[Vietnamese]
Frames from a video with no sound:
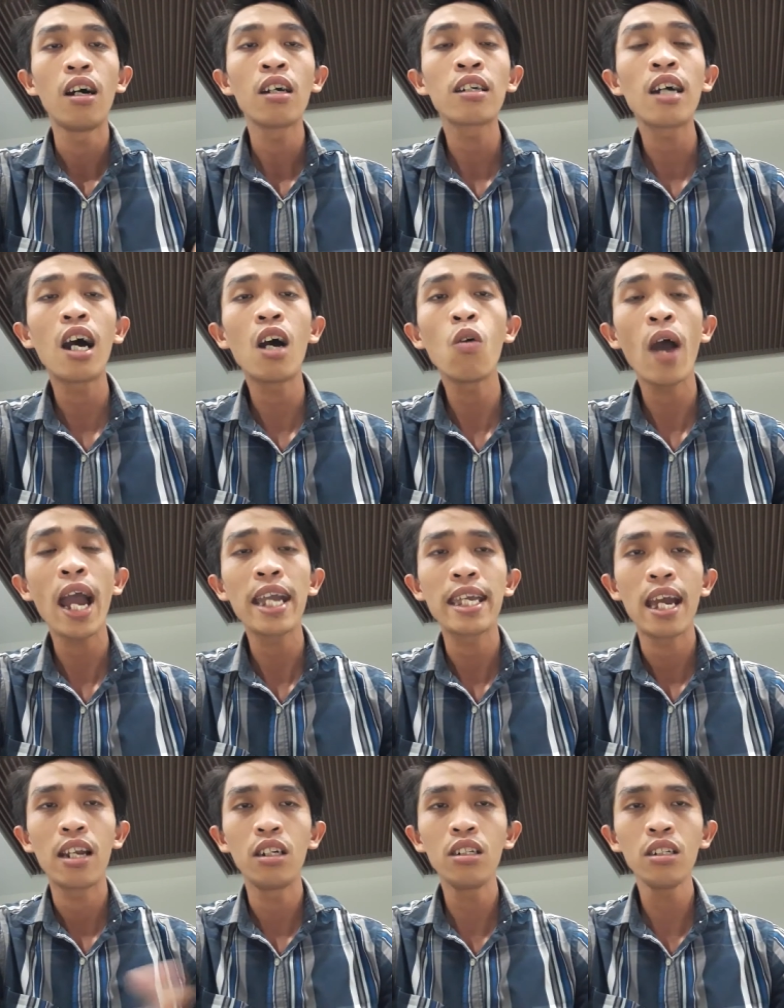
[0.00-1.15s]
cơ quan nhà
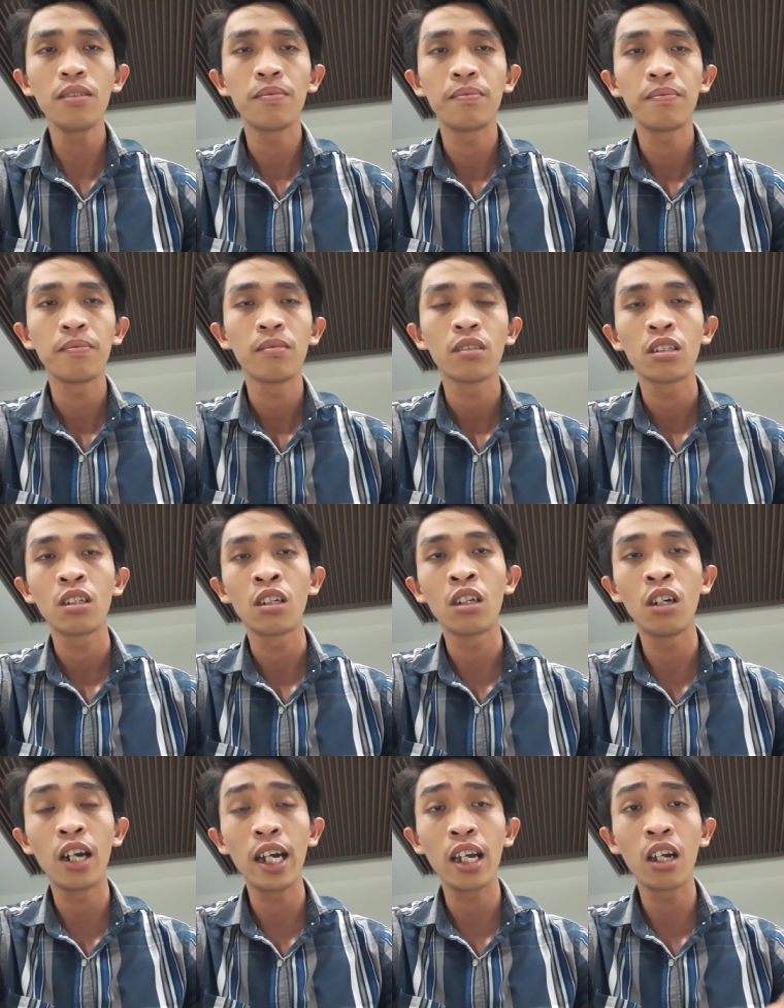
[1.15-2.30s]
nước
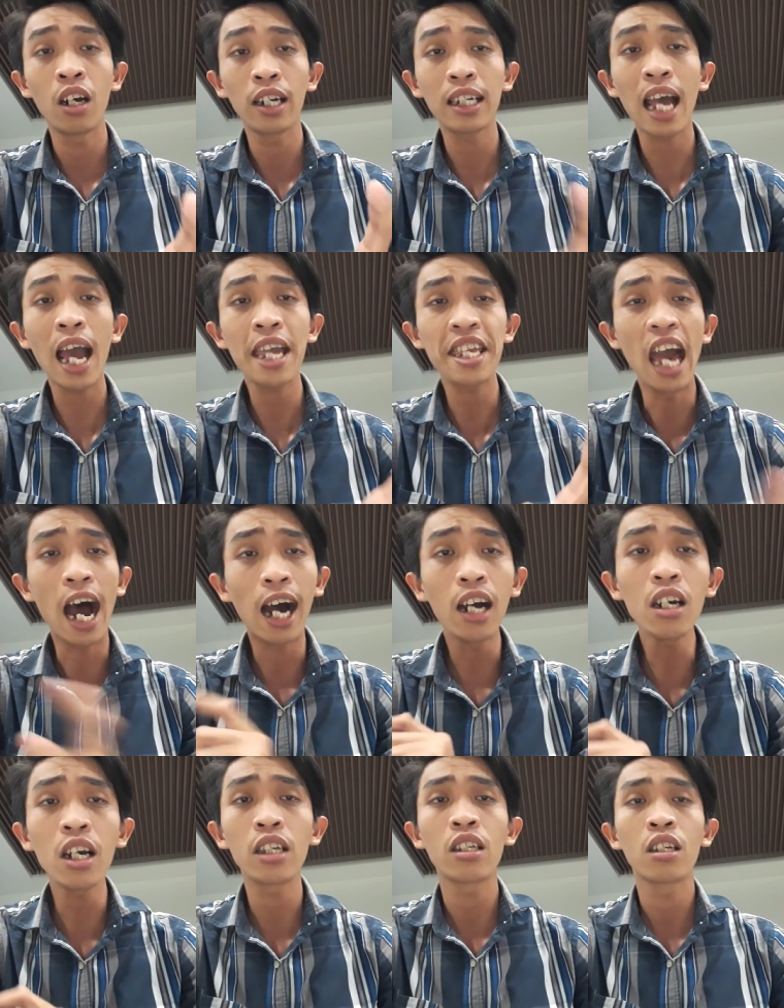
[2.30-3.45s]
người người ta dở
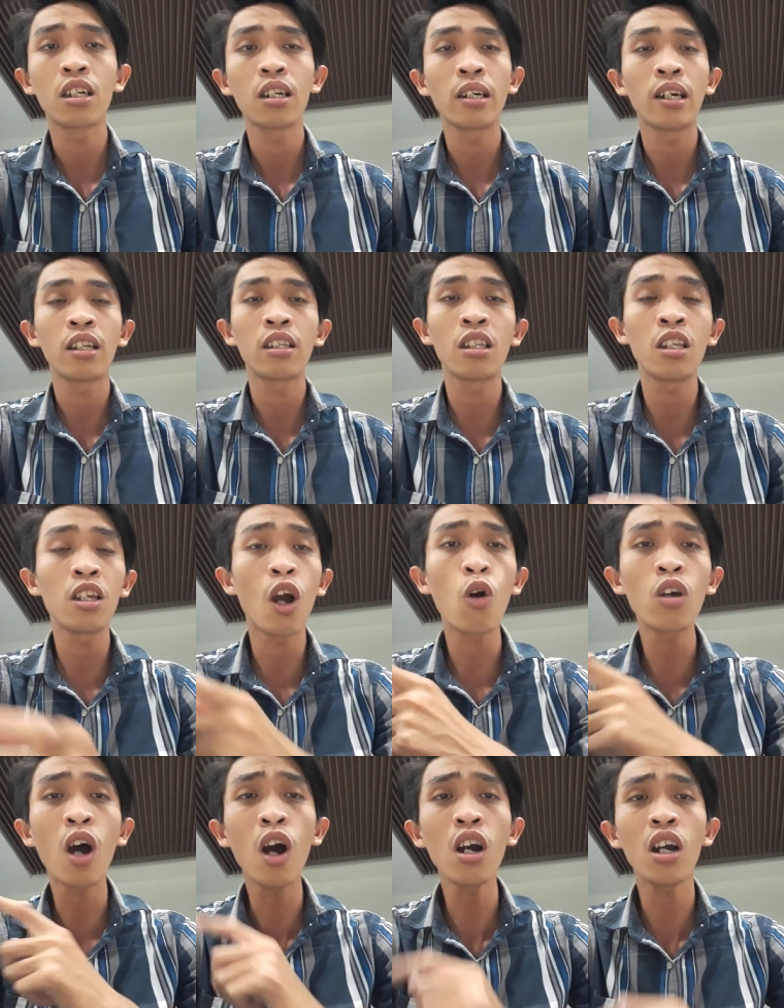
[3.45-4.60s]
rồi chỗ
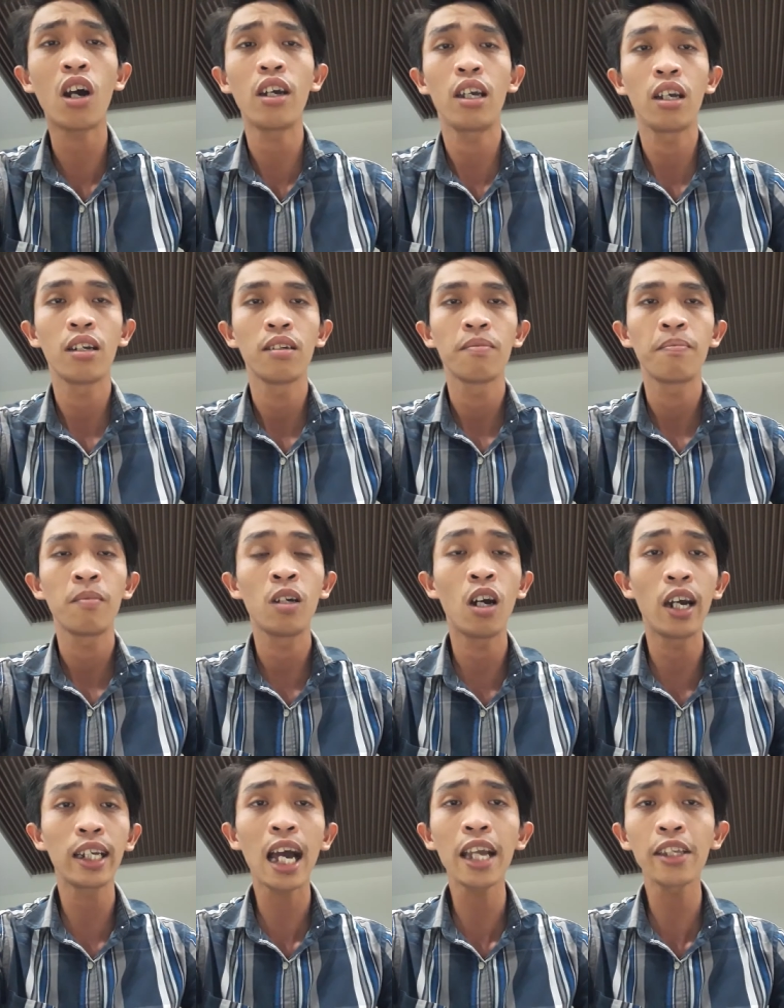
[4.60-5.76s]
đó rồi
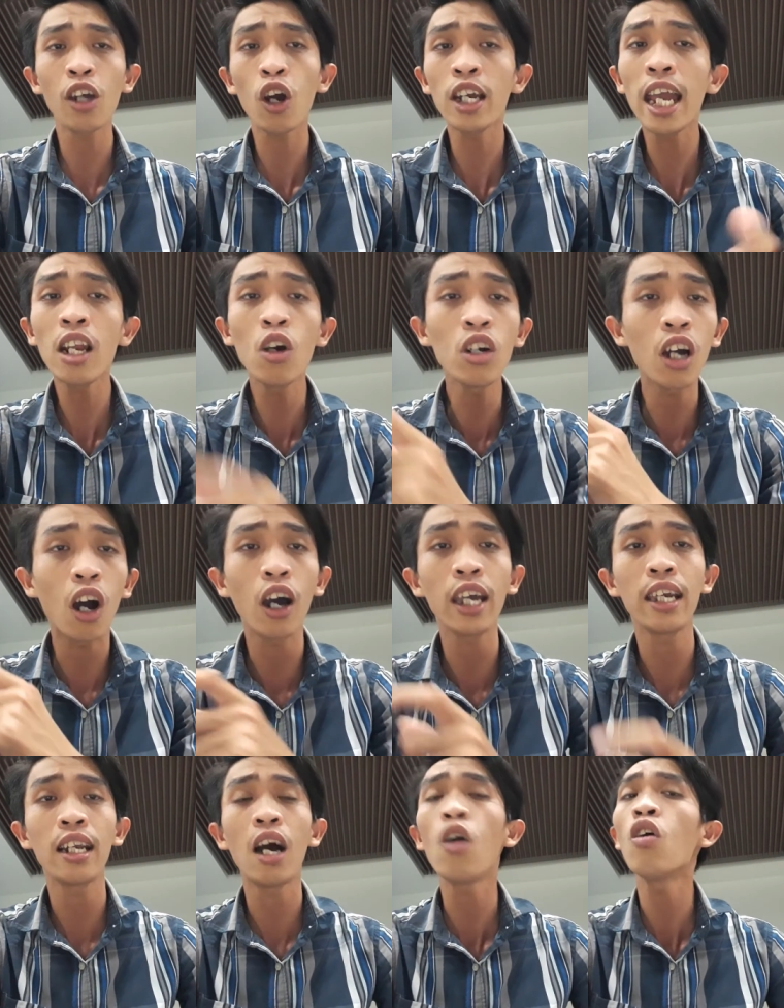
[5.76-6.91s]
người ta chó đi luôn rồi
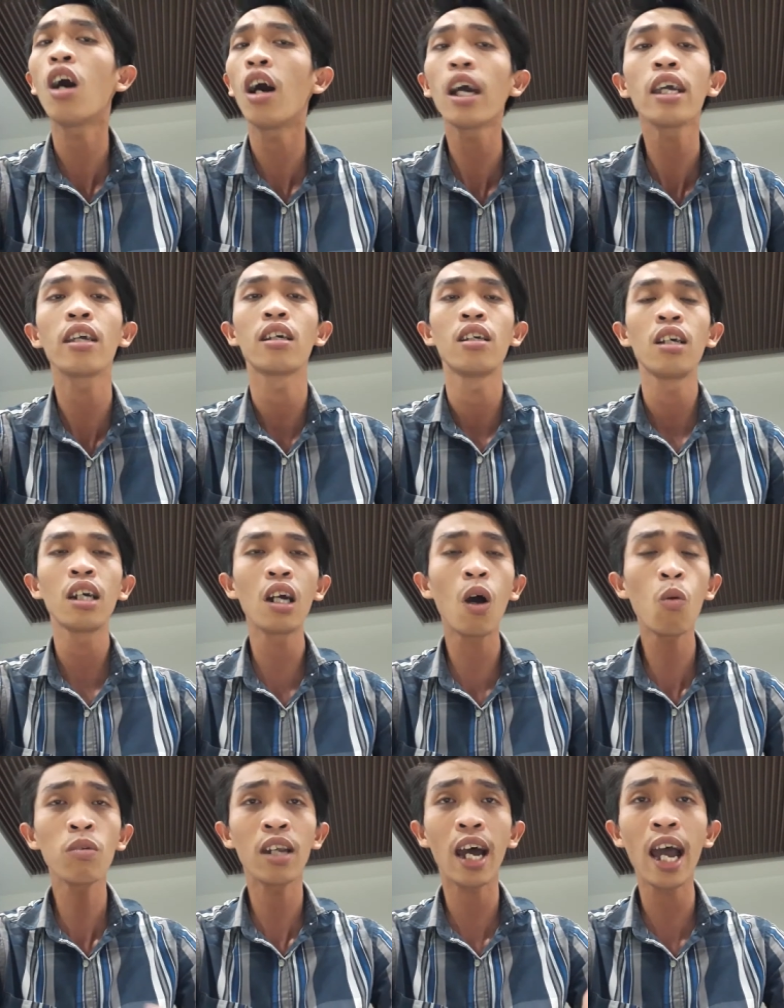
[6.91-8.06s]
lâu rồi
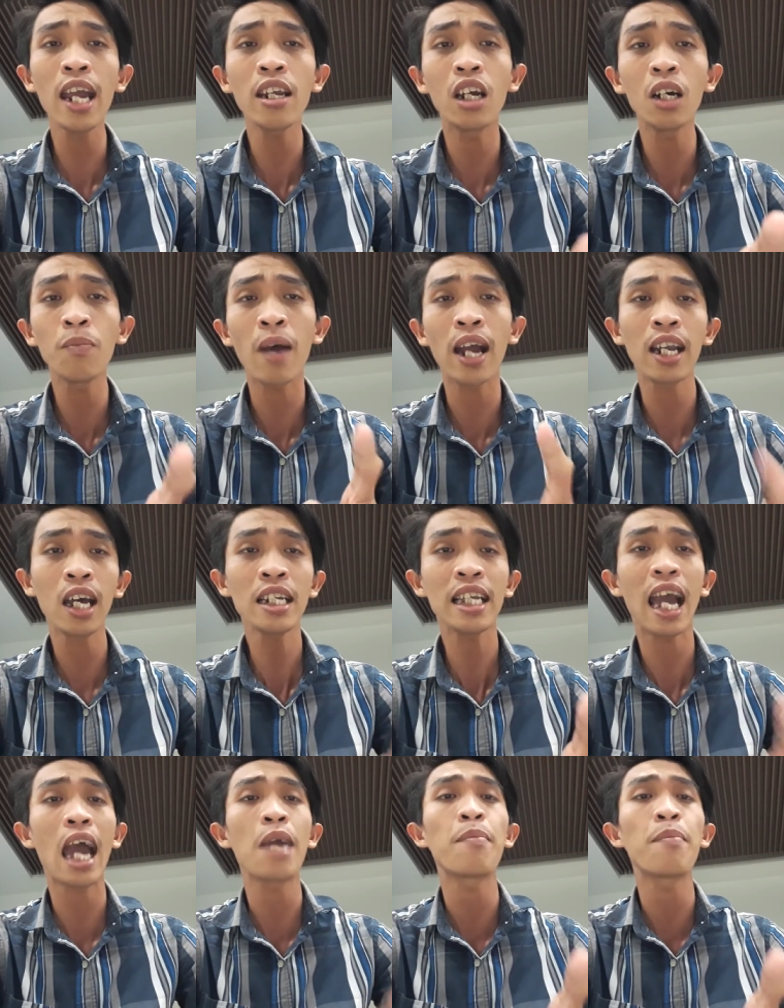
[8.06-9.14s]
không để được mà đến ngày